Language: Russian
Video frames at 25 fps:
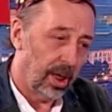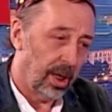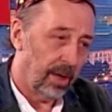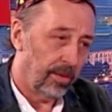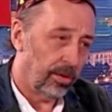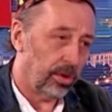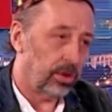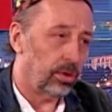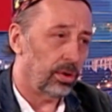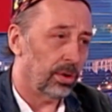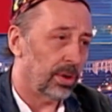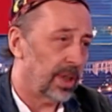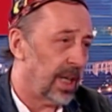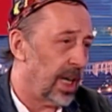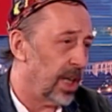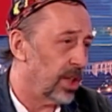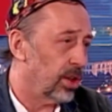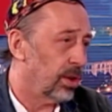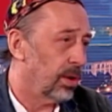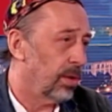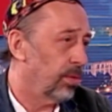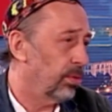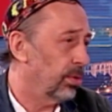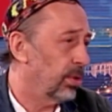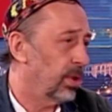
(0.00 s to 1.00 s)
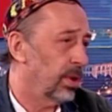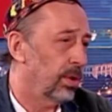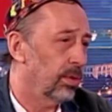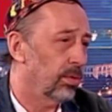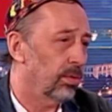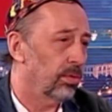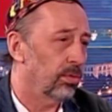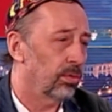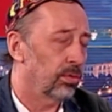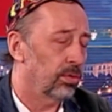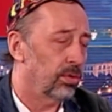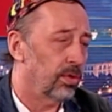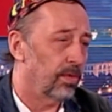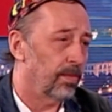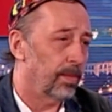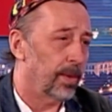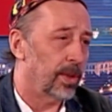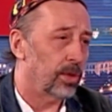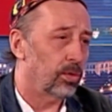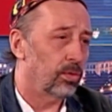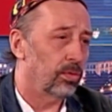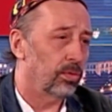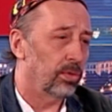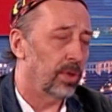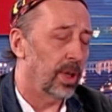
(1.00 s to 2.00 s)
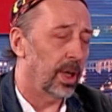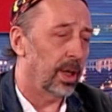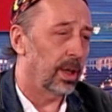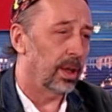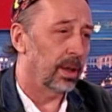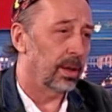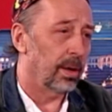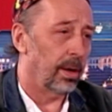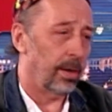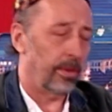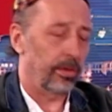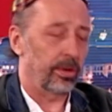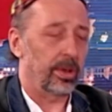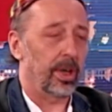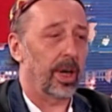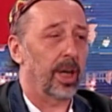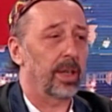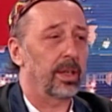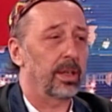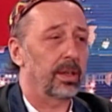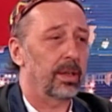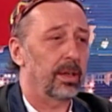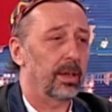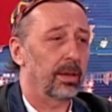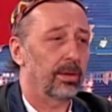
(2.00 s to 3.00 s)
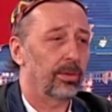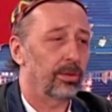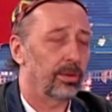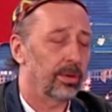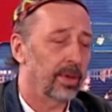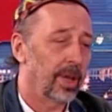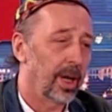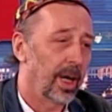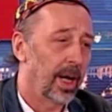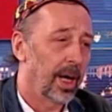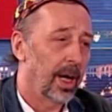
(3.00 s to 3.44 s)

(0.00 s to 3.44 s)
Вот что скажешь, какую-то ерунду, что в башку ударит, а они, они делают.